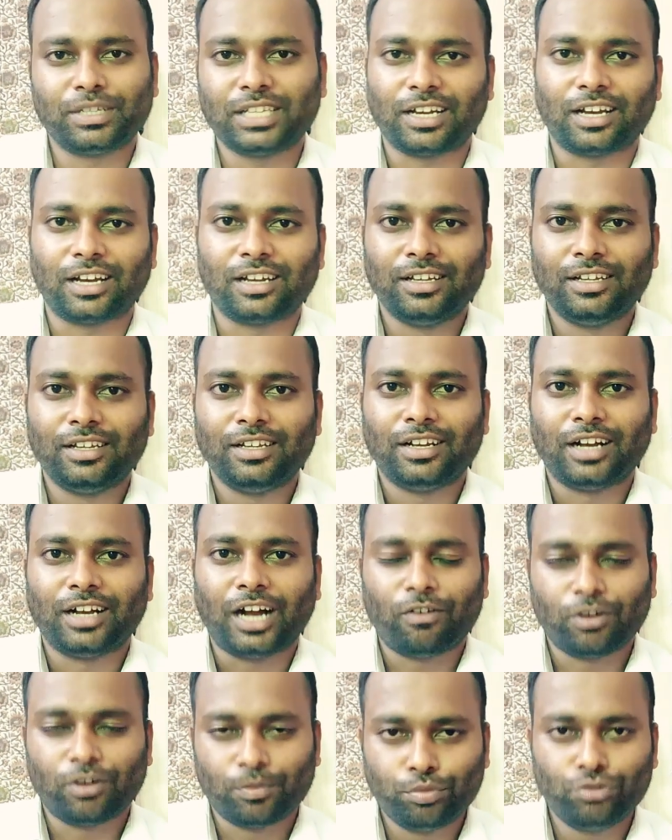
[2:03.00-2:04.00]
நம்ம தான்
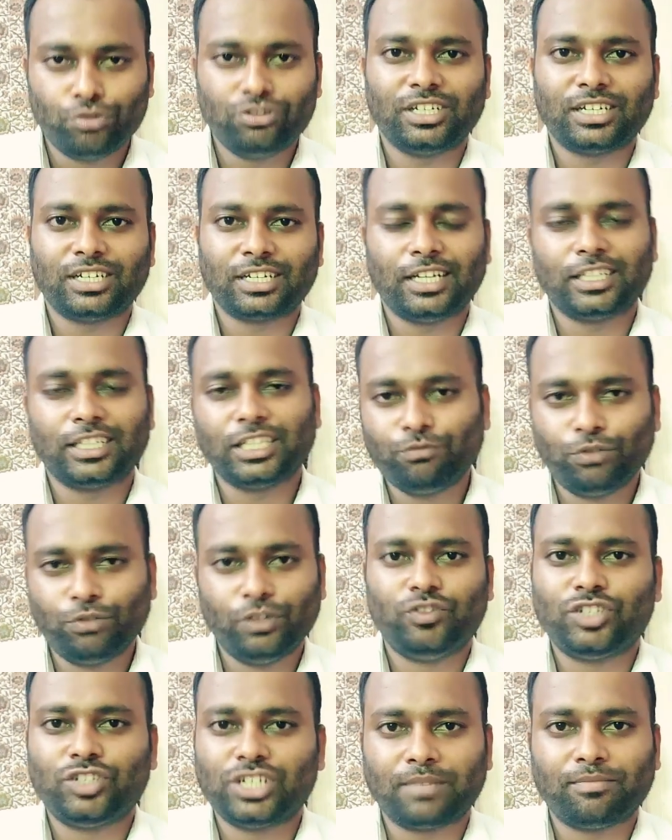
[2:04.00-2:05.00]
அவளை புரிஞ்சுக்கனால தான்
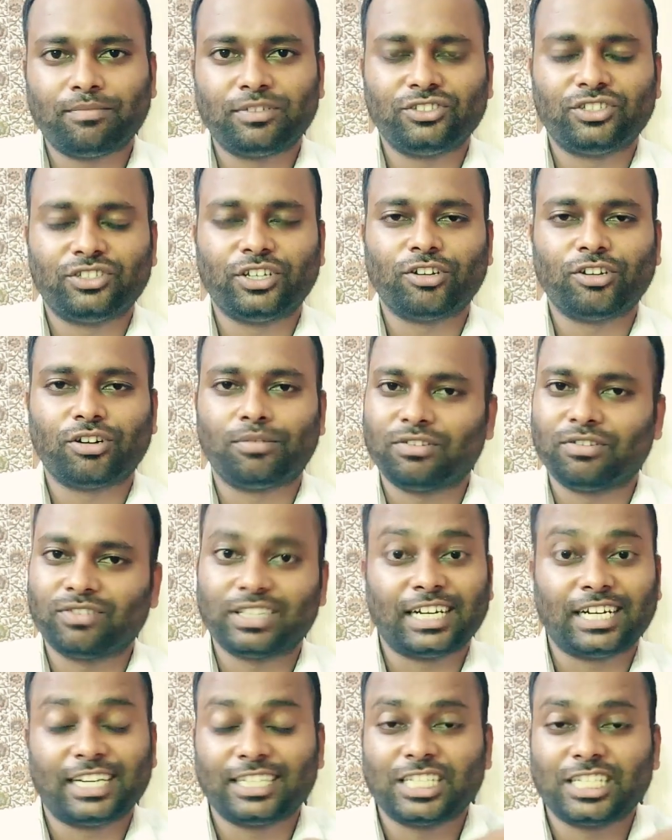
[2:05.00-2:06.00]
இவ்வளோ விஷயம் நம்ம வந்து செய்கிறோம் அப்படின்னு
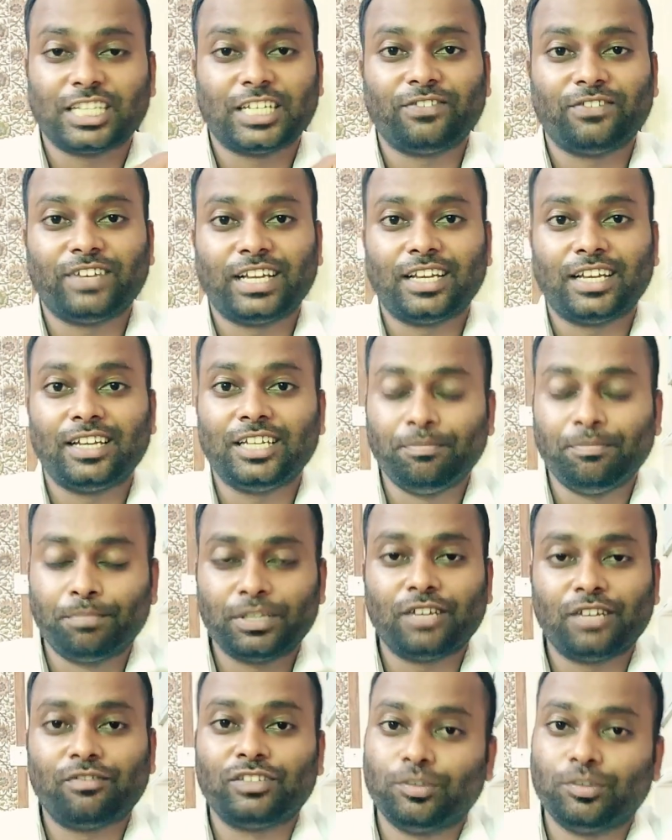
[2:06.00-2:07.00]
வந்து நினச்சான் இவன் இப்போ
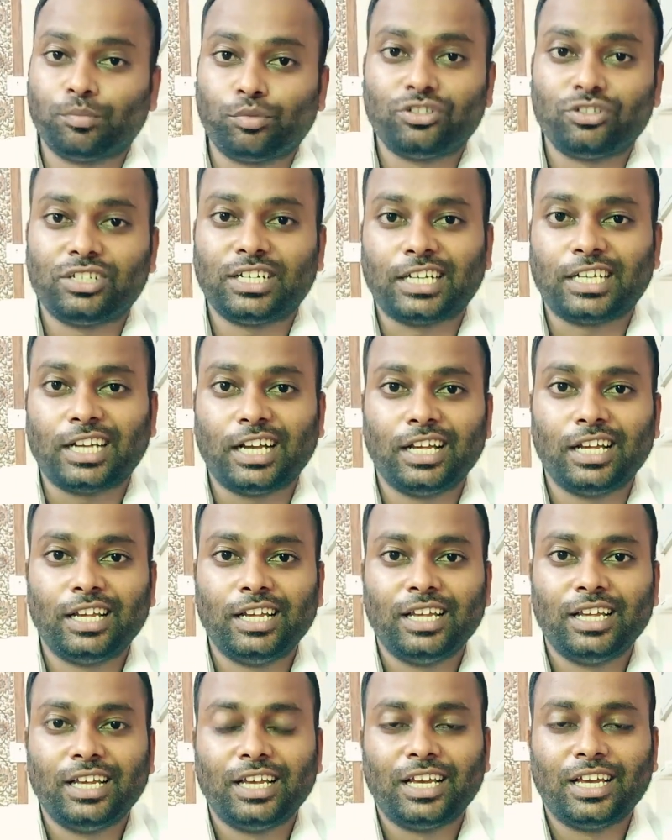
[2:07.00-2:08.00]
தான் வந்து புரிஞ்சுக்கிட்டா
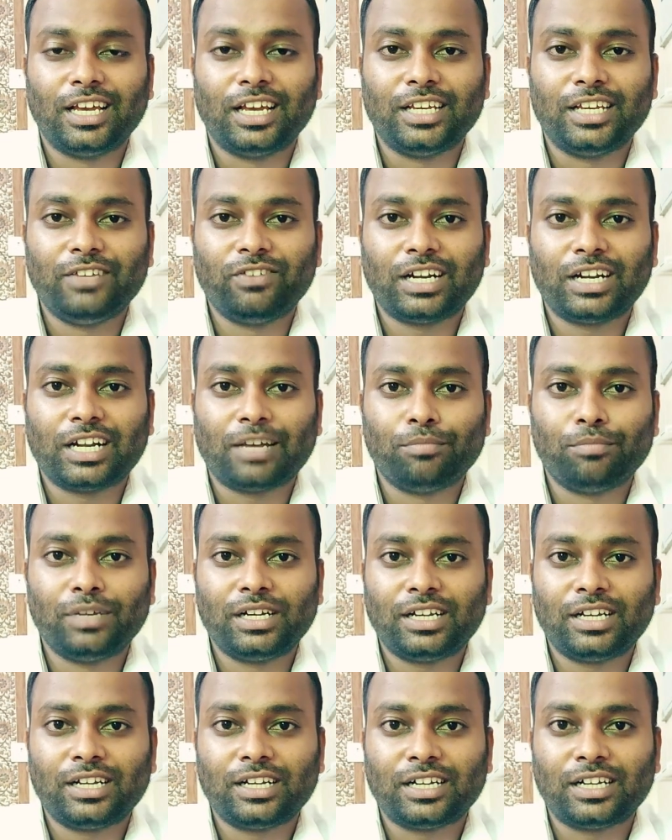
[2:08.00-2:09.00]
இவளை நம்ம
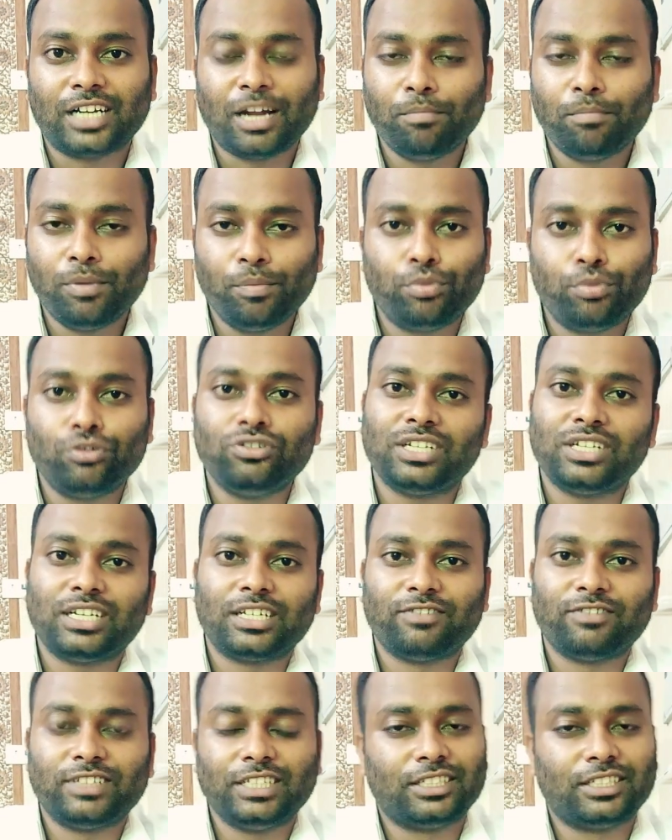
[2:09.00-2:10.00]
நம்ம
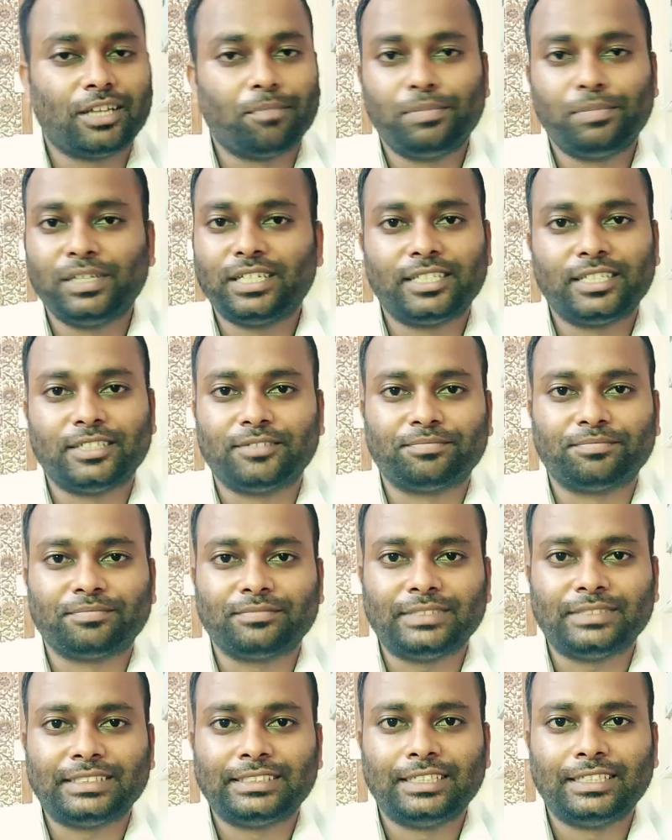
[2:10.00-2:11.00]
புரிஞ்சுக்கினது வந்து தப்பு
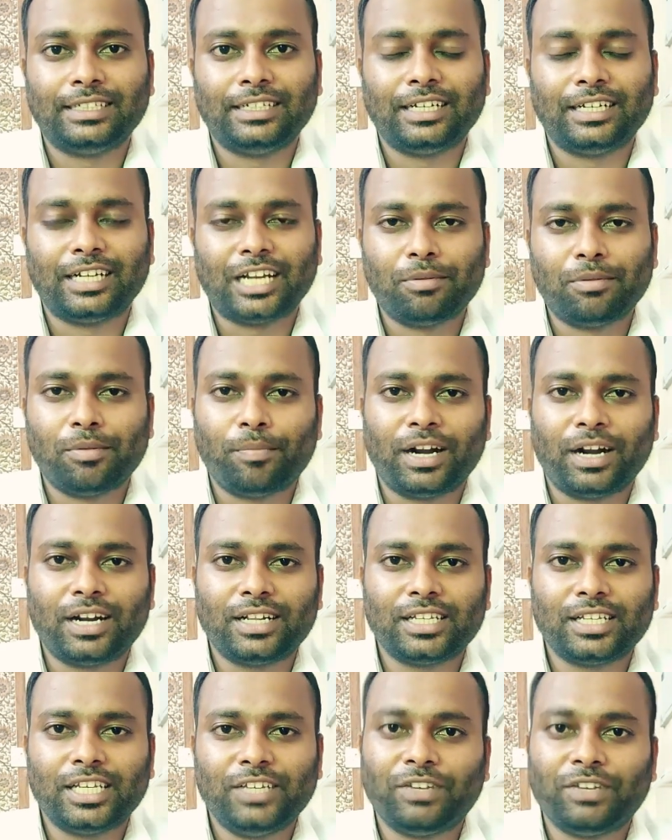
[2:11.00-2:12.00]
நம்ம
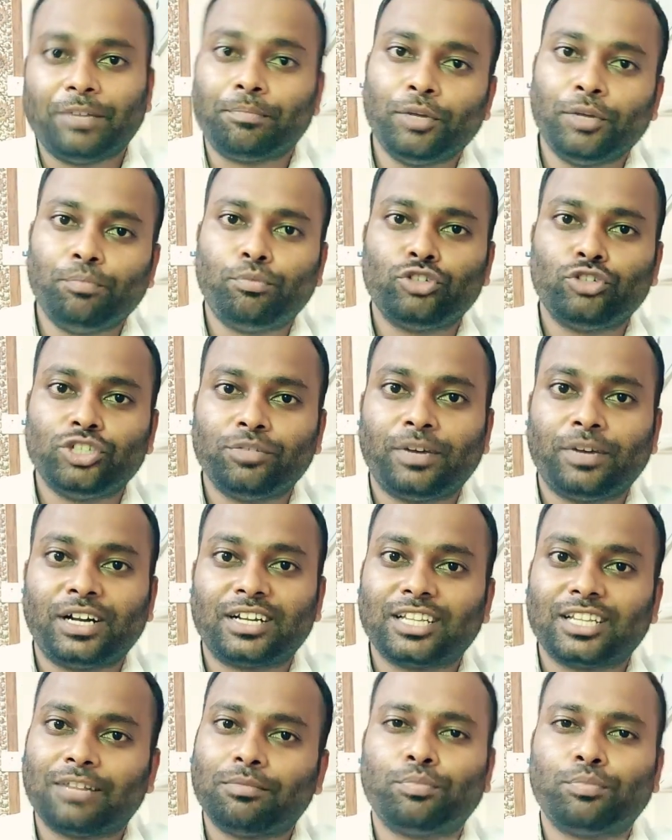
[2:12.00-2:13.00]
பண்ணுறத இவ இப்படி
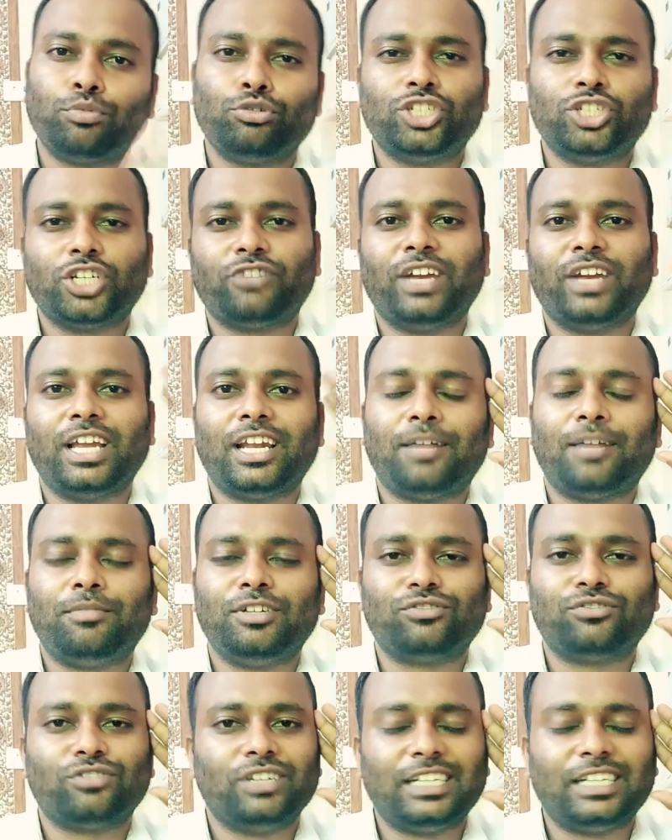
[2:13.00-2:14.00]
புரிஞ்சுப்பான்றதை நம்ம புரிஞ்சிக்கவே இல்லை
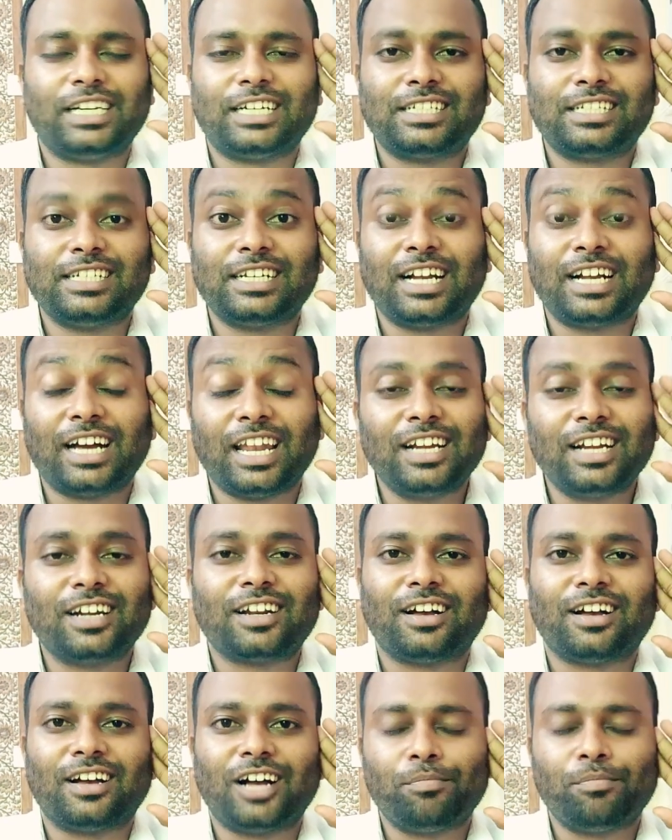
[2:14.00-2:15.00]
அப்படின்னு சொல்லி நினச்சி
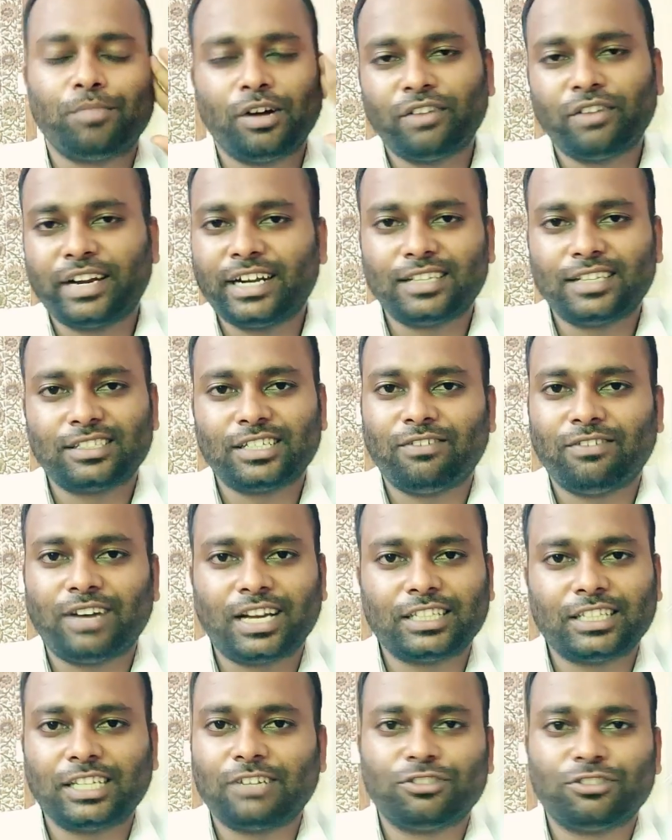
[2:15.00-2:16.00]
கலங்கினான் அப்போ அவகிட்ட சில
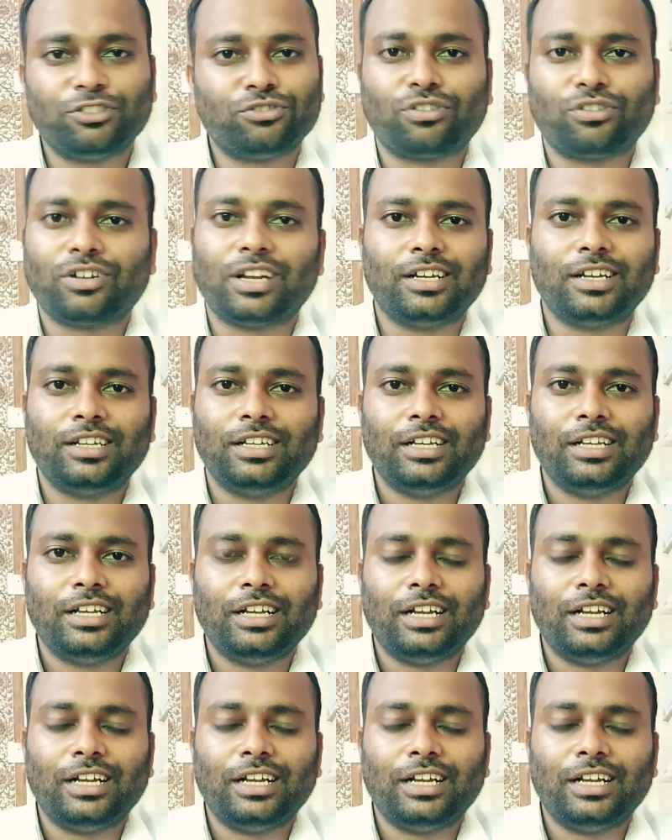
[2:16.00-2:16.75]
வார்த்தைகள் வந்து சொன்னான்